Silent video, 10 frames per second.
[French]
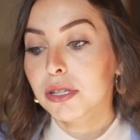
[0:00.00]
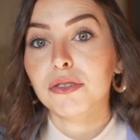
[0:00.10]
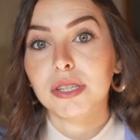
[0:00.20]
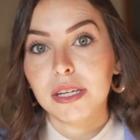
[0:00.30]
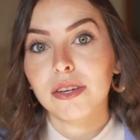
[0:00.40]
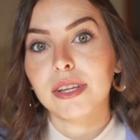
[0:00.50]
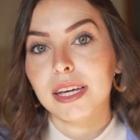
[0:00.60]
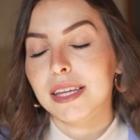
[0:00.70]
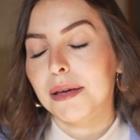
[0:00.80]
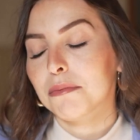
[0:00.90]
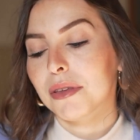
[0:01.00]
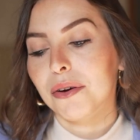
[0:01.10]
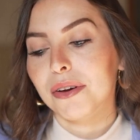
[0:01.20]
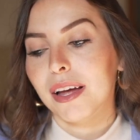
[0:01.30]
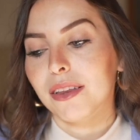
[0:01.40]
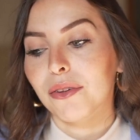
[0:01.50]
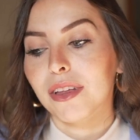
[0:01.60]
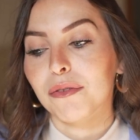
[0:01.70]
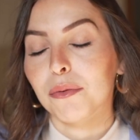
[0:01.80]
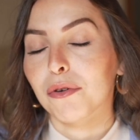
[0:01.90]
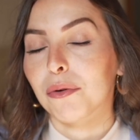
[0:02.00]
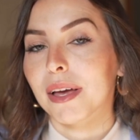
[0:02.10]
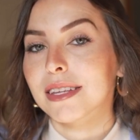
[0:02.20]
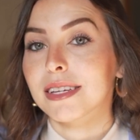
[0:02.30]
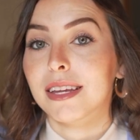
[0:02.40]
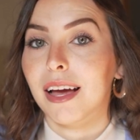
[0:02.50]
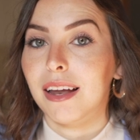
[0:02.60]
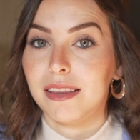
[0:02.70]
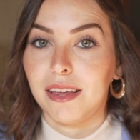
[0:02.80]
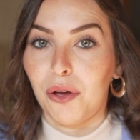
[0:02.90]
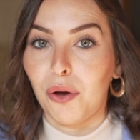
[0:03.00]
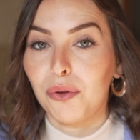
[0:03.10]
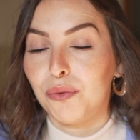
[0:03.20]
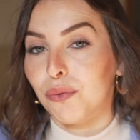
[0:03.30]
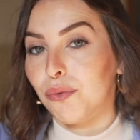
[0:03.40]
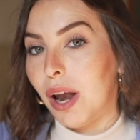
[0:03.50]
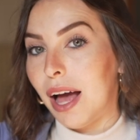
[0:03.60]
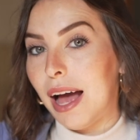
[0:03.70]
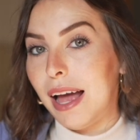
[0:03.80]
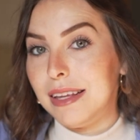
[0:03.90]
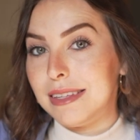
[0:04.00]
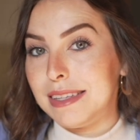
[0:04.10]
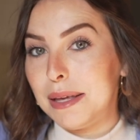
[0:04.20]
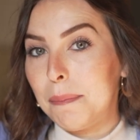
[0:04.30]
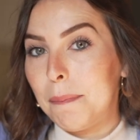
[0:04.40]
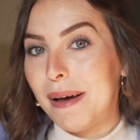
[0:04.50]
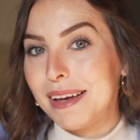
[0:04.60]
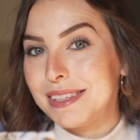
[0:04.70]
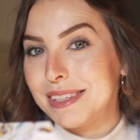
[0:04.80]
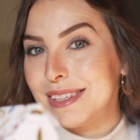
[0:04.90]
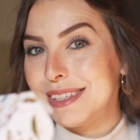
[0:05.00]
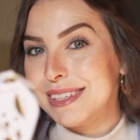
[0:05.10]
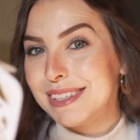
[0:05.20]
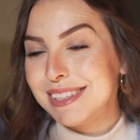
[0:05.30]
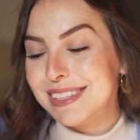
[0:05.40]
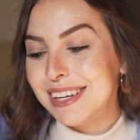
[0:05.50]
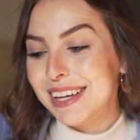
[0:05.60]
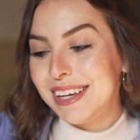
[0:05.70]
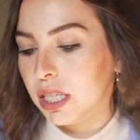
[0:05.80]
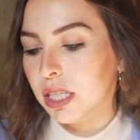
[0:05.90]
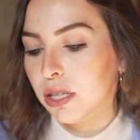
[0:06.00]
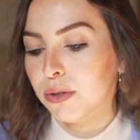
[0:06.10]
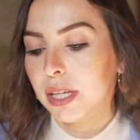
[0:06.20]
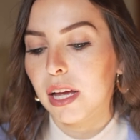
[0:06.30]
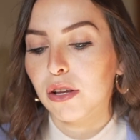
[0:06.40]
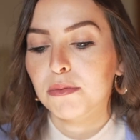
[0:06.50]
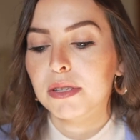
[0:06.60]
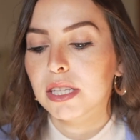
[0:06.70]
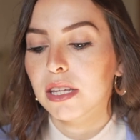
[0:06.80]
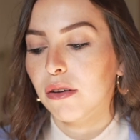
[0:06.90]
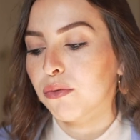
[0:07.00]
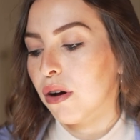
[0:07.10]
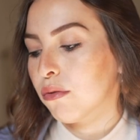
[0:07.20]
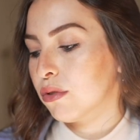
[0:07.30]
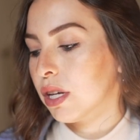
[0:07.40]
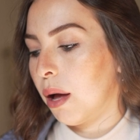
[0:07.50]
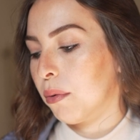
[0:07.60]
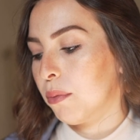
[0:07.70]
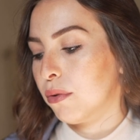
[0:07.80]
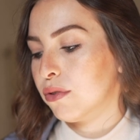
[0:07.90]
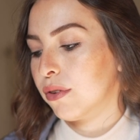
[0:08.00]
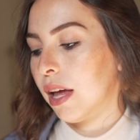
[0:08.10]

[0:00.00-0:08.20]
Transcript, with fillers: Mais je sais qu'il y en a qui aiment bien regarder en avant-première ce qu'il y a à l'intérieur, donc voilà. Allez, c'est parti j'ai noté quelques petites infos à vous dire à propos de ce